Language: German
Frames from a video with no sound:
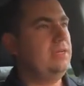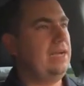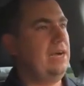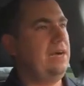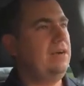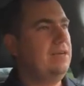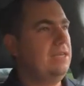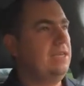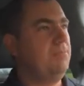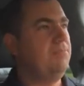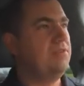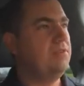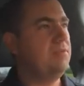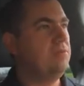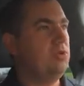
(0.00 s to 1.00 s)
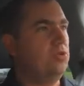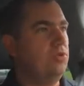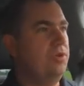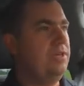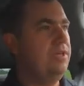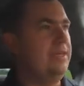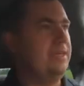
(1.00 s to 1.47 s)
Da gibt es im
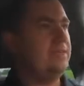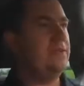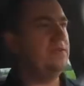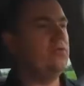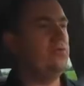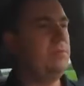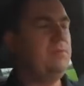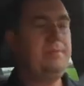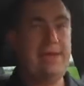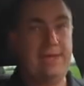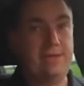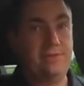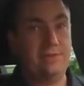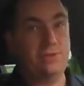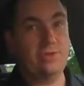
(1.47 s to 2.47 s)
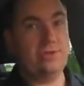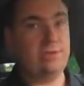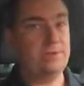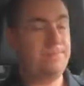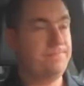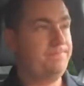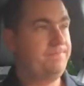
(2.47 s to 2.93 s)
Grunde nichts zu bemängeln
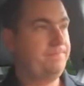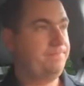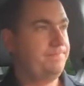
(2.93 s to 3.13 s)
sonst.